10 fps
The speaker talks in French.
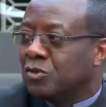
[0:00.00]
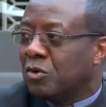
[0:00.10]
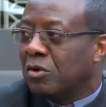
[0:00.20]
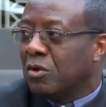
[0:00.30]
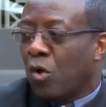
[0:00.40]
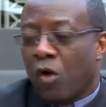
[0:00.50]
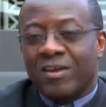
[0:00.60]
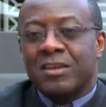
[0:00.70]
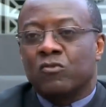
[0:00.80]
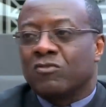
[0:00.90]
Dieu. On
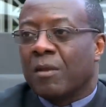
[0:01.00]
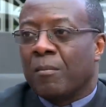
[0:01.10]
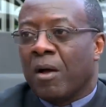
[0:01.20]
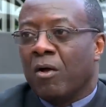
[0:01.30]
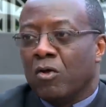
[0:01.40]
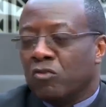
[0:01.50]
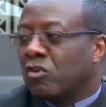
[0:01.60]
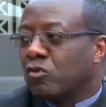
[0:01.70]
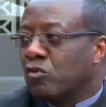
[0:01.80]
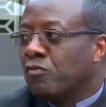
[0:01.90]
va dire tout simplement,
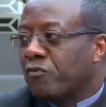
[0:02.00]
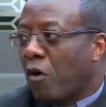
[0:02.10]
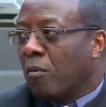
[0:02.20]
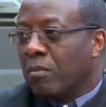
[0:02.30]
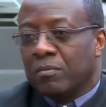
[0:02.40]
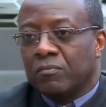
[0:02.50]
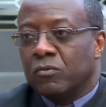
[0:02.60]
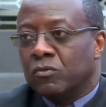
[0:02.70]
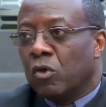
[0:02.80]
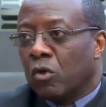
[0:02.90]
c'est une forme
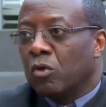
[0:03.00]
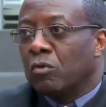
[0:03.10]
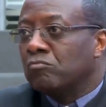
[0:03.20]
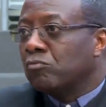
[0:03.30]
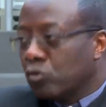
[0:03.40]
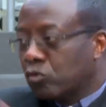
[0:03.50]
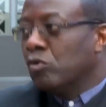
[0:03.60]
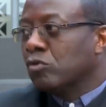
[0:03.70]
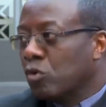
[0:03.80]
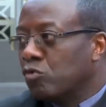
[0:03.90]
de
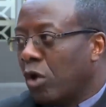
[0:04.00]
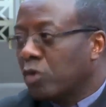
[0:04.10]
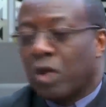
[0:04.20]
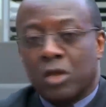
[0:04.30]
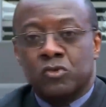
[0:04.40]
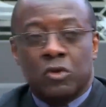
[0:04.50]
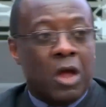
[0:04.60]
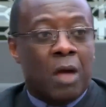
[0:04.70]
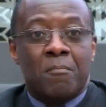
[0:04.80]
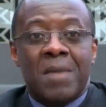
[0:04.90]
que nous rendons à
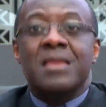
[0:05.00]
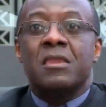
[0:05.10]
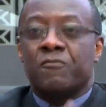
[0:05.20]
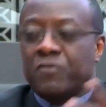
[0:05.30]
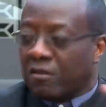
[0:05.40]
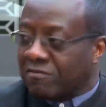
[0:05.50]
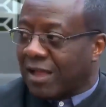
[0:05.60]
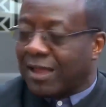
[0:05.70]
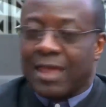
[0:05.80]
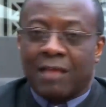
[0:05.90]
Dieu en magnifiant
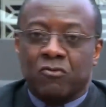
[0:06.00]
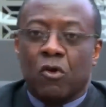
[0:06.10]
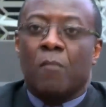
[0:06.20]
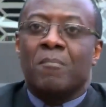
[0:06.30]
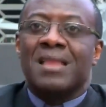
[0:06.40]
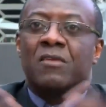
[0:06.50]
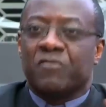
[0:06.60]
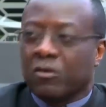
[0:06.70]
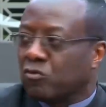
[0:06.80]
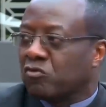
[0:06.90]
sa création, en
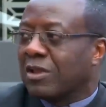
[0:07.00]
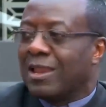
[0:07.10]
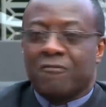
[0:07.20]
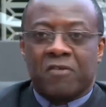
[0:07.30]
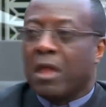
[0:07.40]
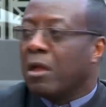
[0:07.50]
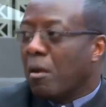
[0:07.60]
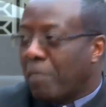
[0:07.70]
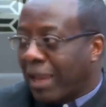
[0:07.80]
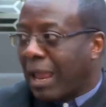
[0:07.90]
magnifiant tout ce qu'il a fait
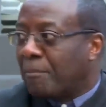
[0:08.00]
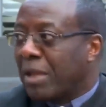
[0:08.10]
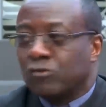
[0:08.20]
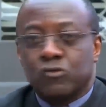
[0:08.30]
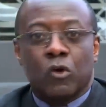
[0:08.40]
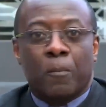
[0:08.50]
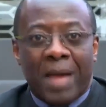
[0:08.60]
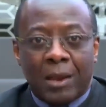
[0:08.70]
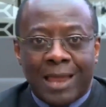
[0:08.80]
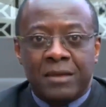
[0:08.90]
par la peinture,
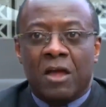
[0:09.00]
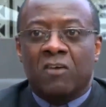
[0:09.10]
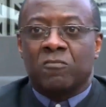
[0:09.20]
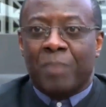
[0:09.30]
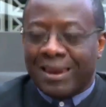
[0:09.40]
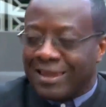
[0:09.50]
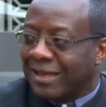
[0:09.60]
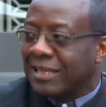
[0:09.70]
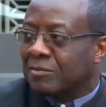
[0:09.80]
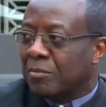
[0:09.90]
par la danse, par
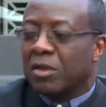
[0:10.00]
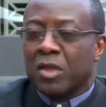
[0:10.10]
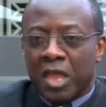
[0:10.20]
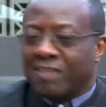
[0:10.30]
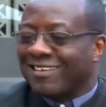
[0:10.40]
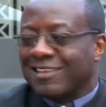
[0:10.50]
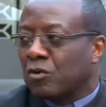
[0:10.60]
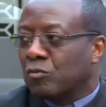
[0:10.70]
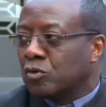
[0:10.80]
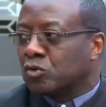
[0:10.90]
les rythmes, un
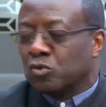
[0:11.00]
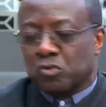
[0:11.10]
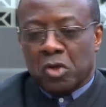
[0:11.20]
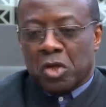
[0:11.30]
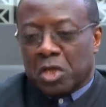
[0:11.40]
certain nombre de choses